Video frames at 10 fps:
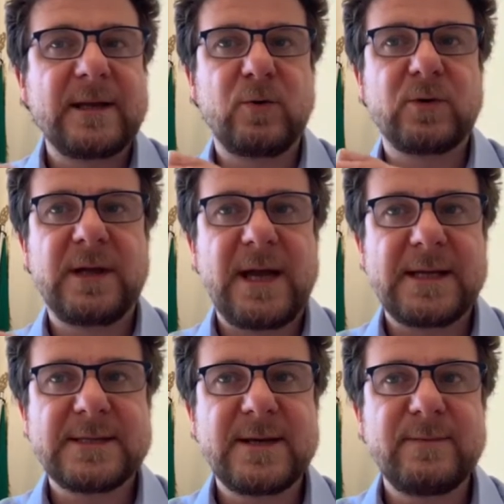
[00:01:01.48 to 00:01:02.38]
e le
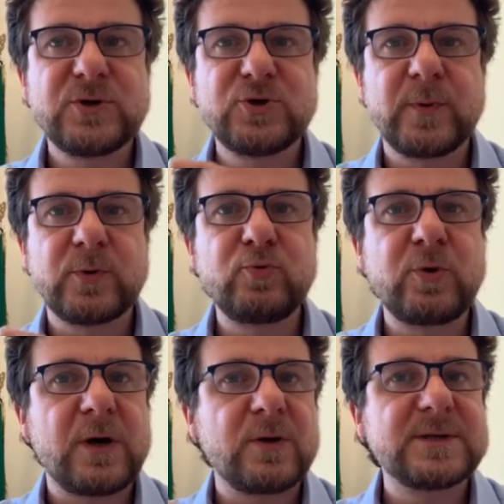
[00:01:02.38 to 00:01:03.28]
ordinanze, ma soprattutto
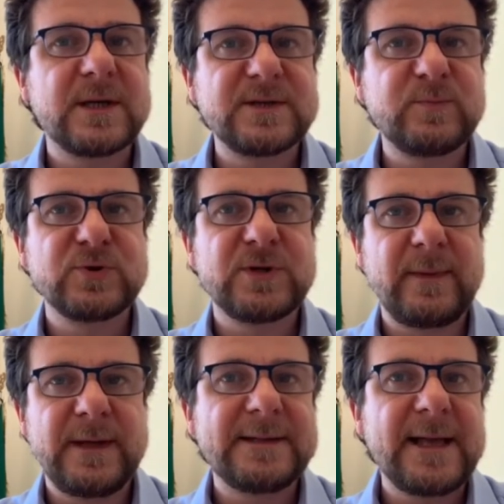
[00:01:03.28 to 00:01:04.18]
la nostra
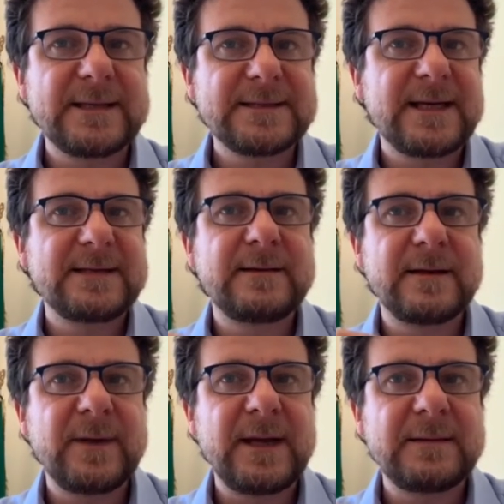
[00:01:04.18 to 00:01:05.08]
responsabilità sarà
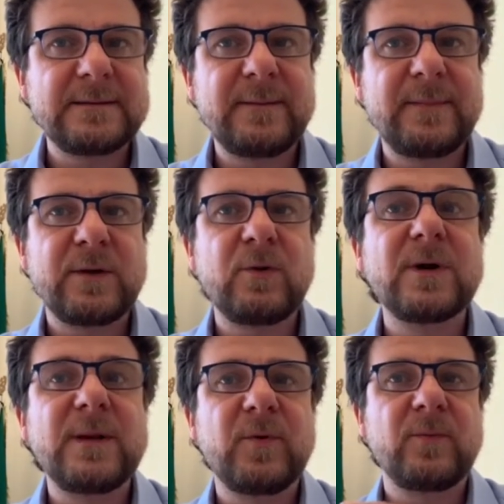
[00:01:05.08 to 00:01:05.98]
determinante per non
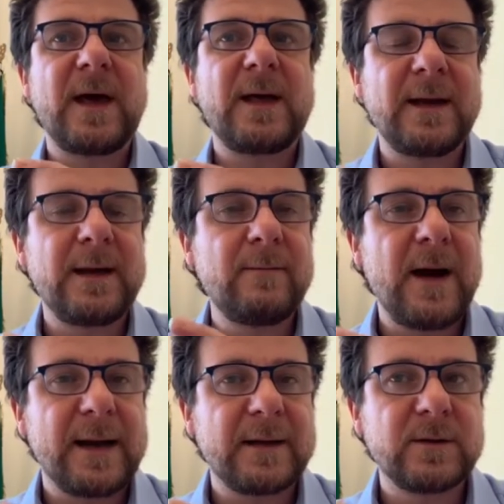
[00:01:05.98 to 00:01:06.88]
ripiombare nel
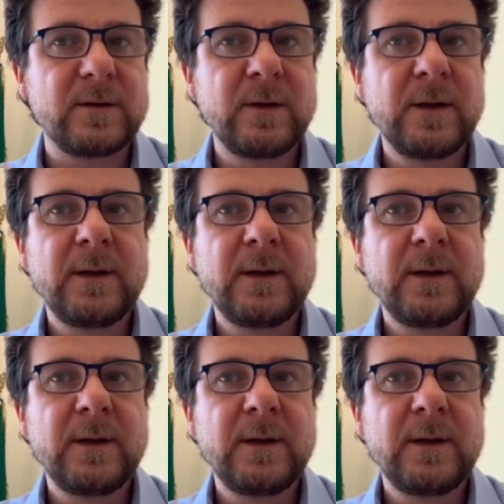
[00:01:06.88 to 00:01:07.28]
baratro,